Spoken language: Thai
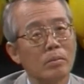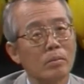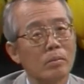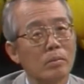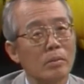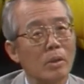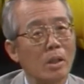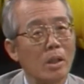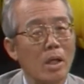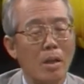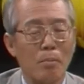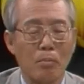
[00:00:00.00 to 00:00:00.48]

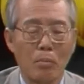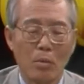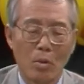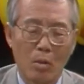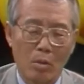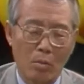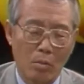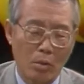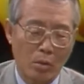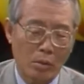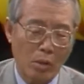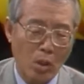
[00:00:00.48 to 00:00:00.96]
นะครับ
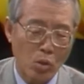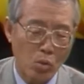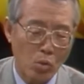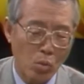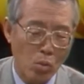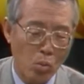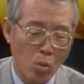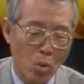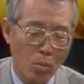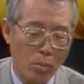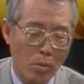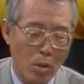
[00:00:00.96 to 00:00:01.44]
ทางยุ
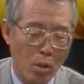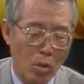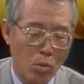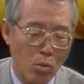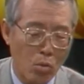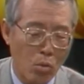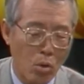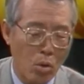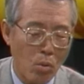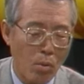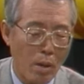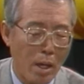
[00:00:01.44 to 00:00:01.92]
โรปก็ก
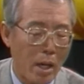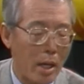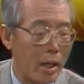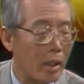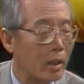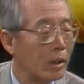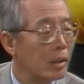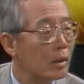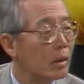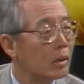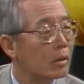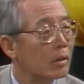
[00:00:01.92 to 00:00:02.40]
ลัวว่า
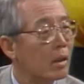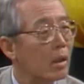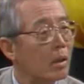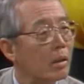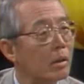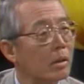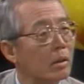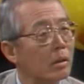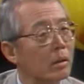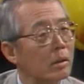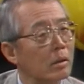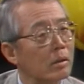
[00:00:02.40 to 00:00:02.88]
ถ้า
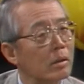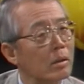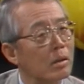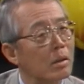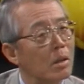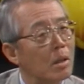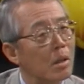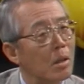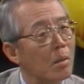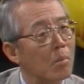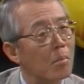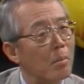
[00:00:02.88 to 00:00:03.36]
คือ
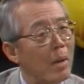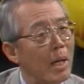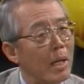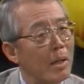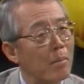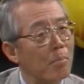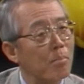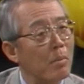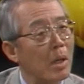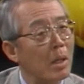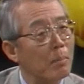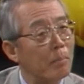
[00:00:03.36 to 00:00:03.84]
ไม่
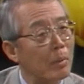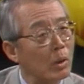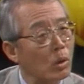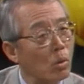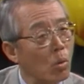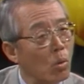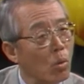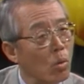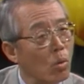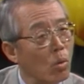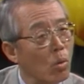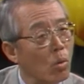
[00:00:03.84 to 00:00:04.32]
เปิดประ
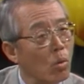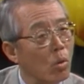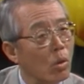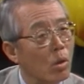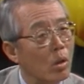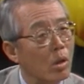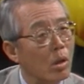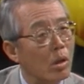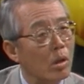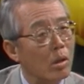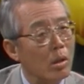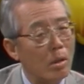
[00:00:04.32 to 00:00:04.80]
ตู
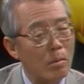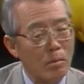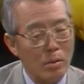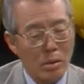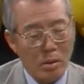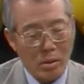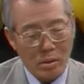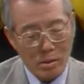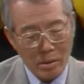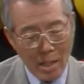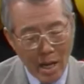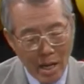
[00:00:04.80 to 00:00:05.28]

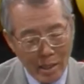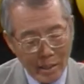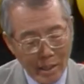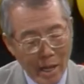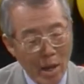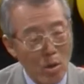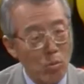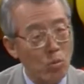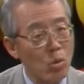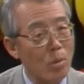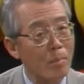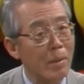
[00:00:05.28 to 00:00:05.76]
สร้างแน
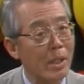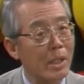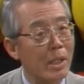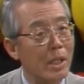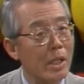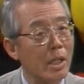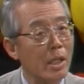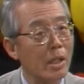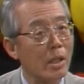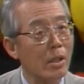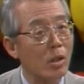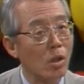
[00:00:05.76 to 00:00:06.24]
วร่วมให้
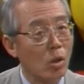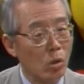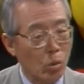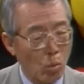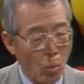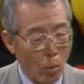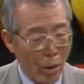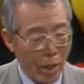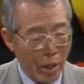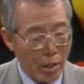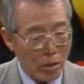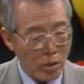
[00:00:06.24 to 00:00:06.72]
ดีตั
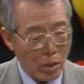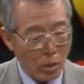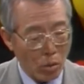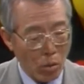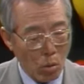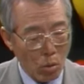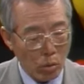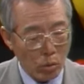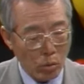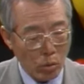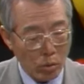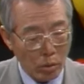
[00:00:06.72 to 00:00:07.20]
วเองจะโด
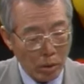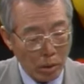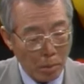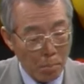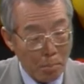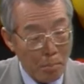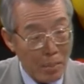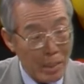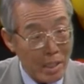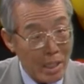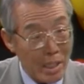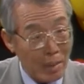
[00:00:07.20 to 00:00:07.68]
นคนอื่น
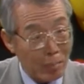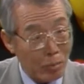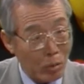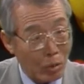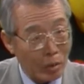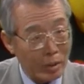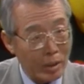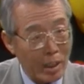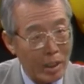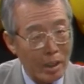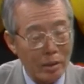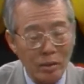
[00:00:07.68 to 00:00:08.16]
บีบจน
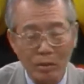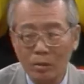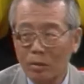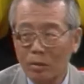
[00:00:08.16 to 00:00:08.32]
กระทั่ง